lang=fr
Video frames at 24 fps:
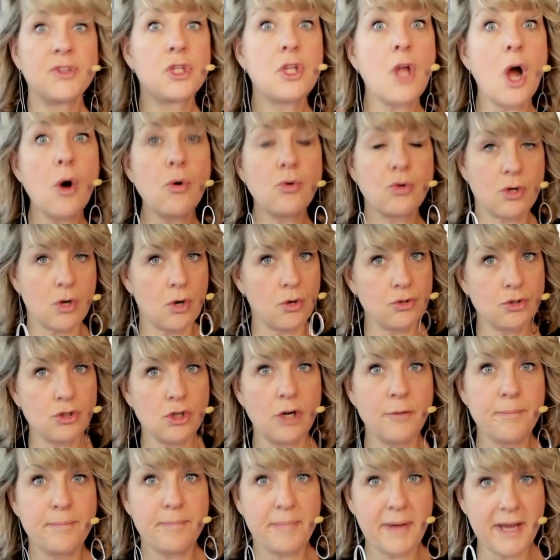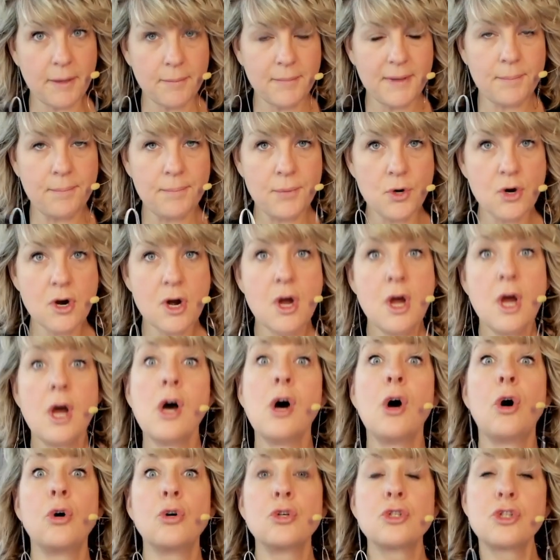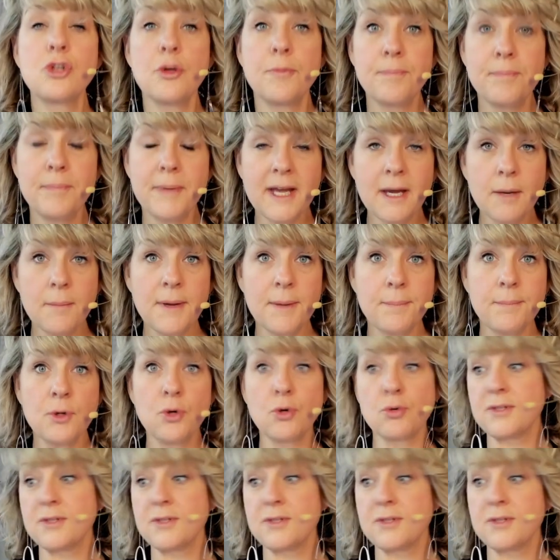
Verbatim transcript: Donc, on ne se le permet pas. On ne se permet pas.